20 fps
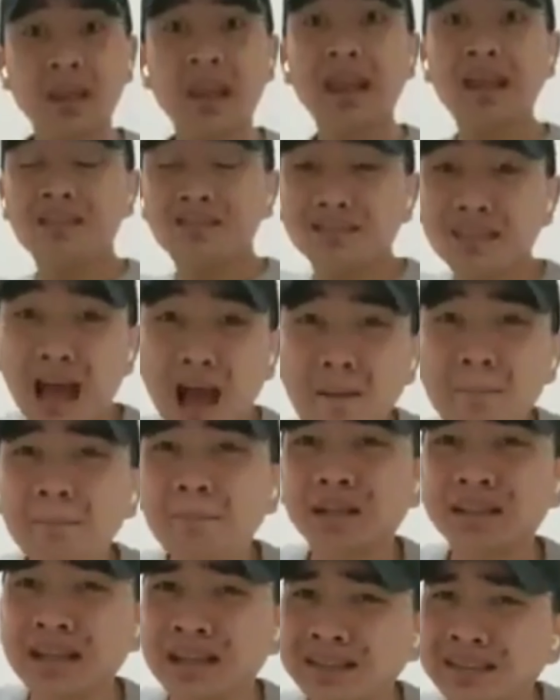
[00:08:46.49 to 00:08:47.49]
And
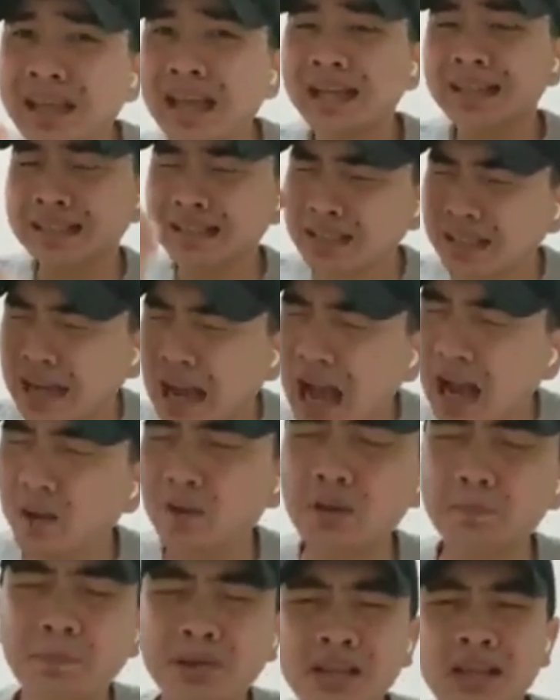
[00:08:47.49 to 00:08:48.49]
dapat ang next na
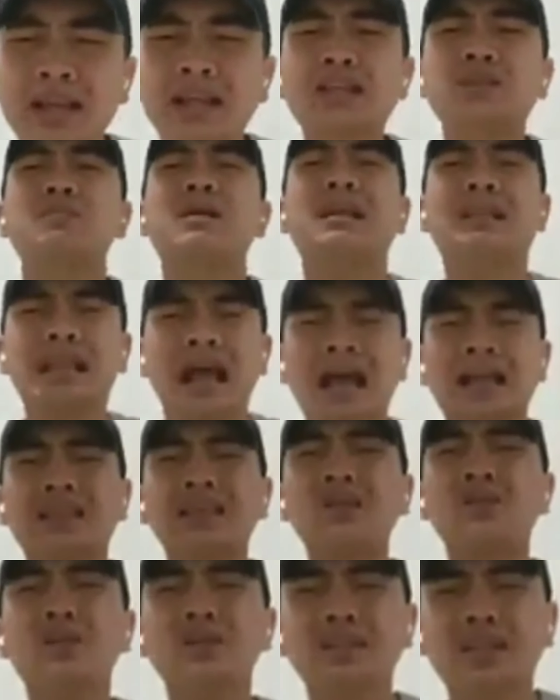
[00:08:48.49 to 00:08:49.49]
gagawin pa nila is
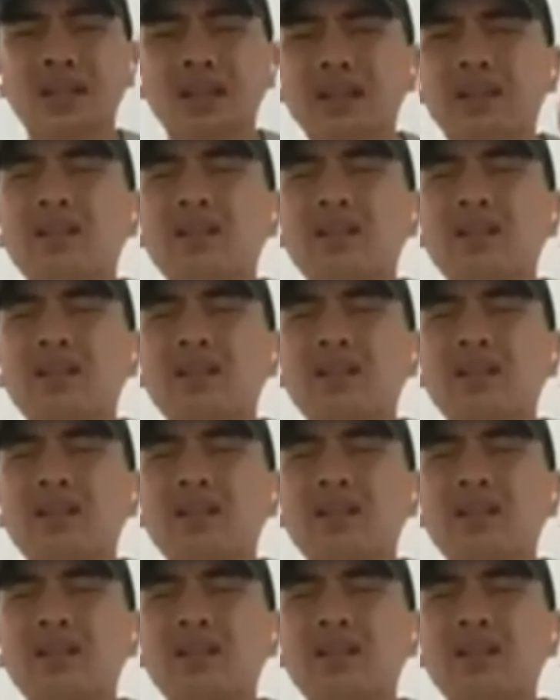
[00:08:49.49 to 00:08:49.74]
magtatayo na sila